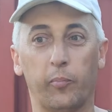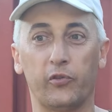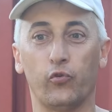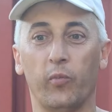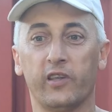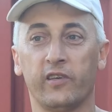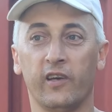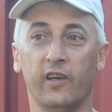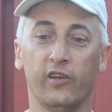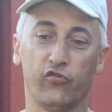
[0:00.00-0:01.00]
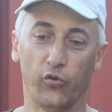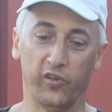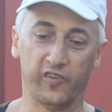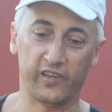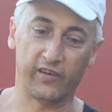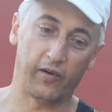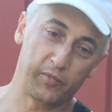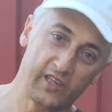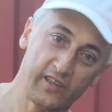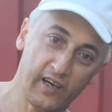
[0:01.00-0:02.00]
подумать, что из этого
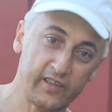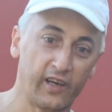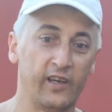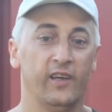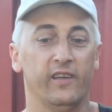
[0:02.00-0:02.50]
мне надо,